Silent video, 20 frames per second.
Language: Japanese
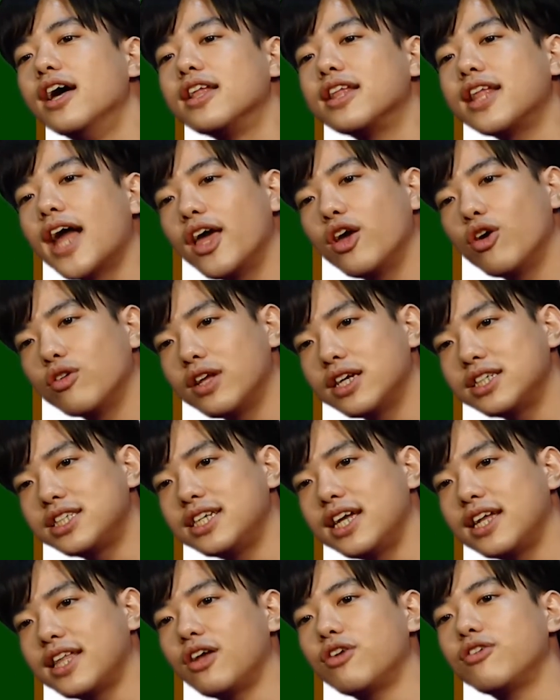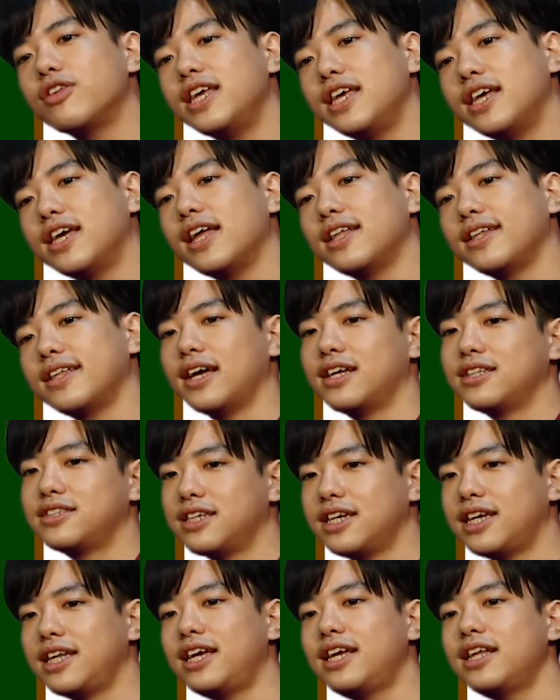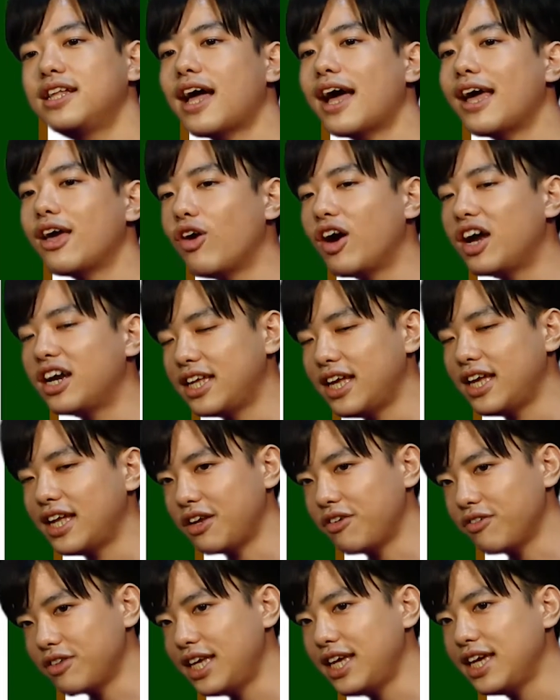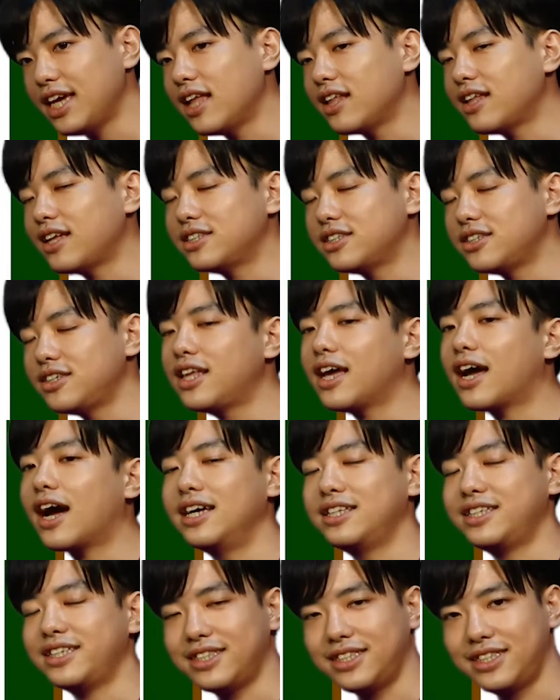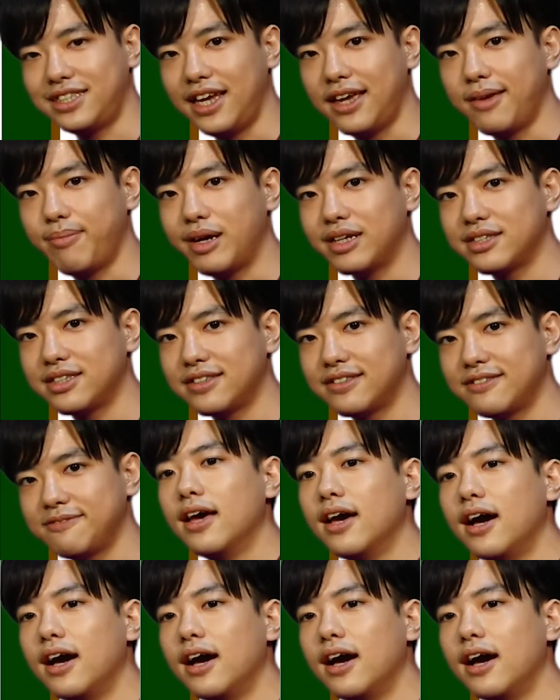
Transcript: 対応なしデータの T 検定、次に対応ありデータの T 検定について解説していきます。